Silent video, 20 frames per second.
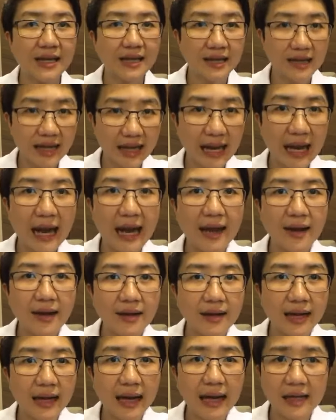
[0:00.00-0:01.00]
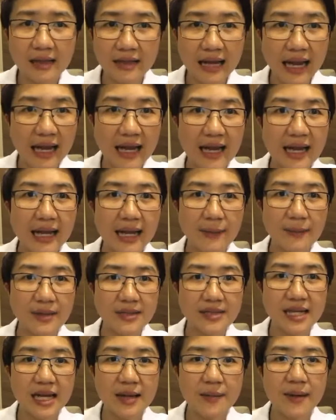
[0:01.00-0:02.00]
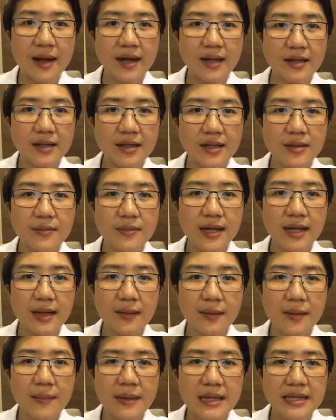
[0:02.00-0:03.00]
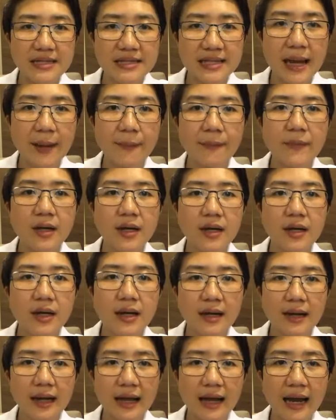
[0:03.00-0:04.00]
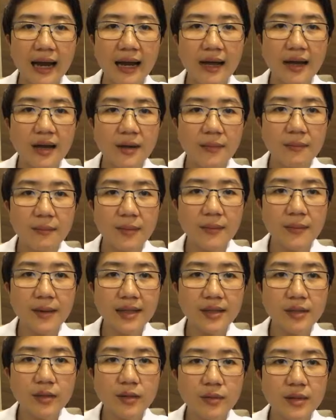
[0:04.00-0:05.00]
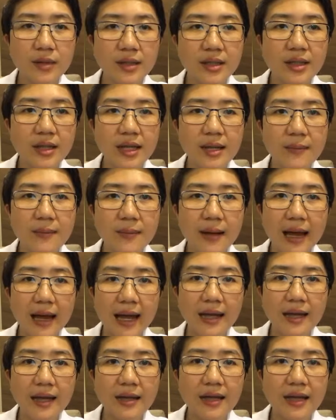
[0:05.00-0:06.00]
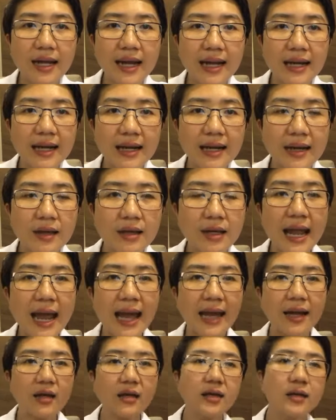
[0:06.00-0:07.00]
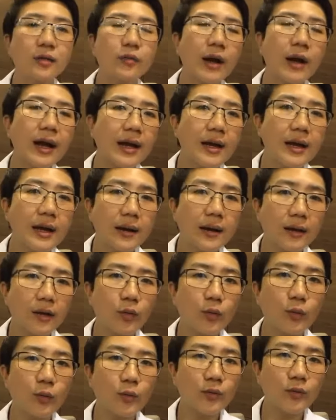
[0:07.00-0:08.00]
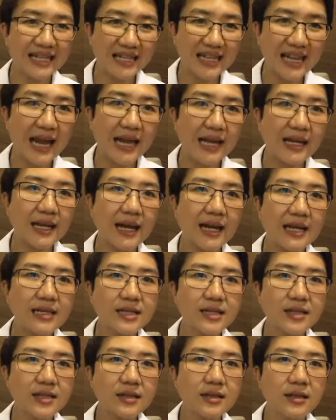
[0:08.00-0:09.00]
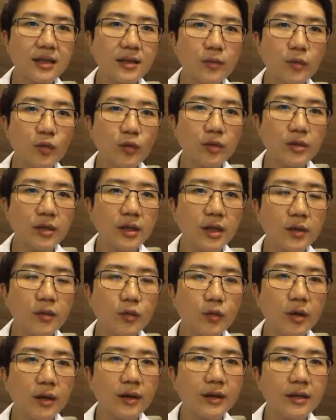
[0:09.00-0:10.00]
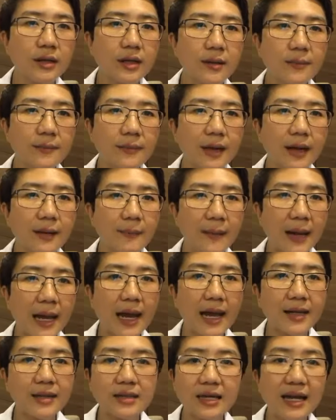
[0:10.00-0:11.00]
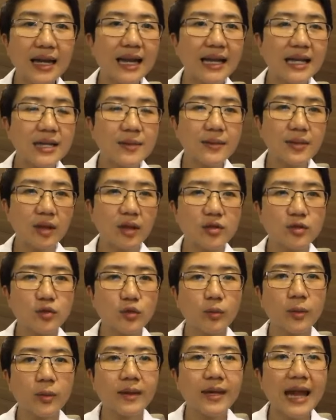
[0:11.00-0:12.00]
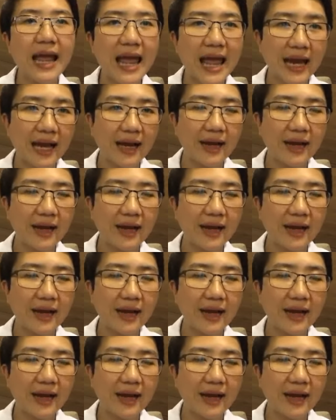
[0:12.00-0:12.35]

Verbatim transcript: นะคะนะคะ หลายเหตุหลายปัจจัยมากเลย ที่มะเร็งกลับมาเป็นซ้ำนะคะ เป็นมะเร็งเต้านมกินเนื้อได้ไหมเนื้อแดงเนื้อแดงก็คือว่ากลุ่มสัตว์ใหญ่นะคะ เช่น เนื้อหมู เนื้อวัว เนื้อแพะ เนื้ออะไรที่มันตอนสุกมันไม่แดง